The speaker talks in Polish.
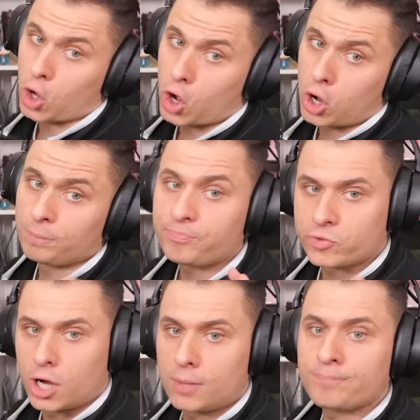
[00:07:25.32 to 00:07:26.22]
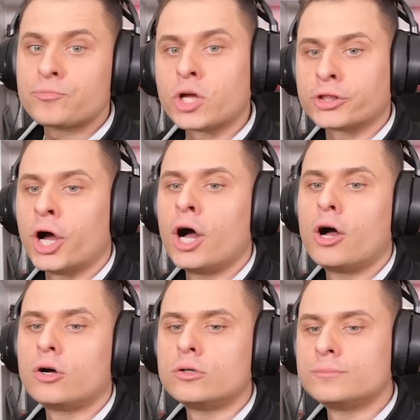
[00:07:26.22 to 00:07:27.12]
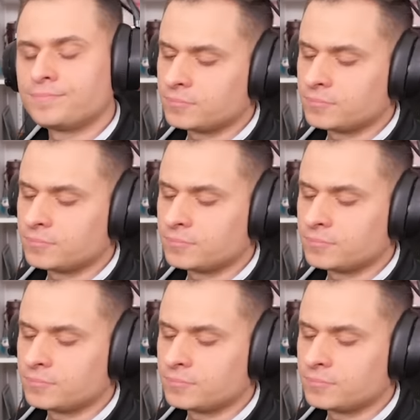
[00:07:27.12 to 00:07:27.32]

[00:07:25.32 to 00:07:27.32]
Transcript: Tam, tam, ta tam.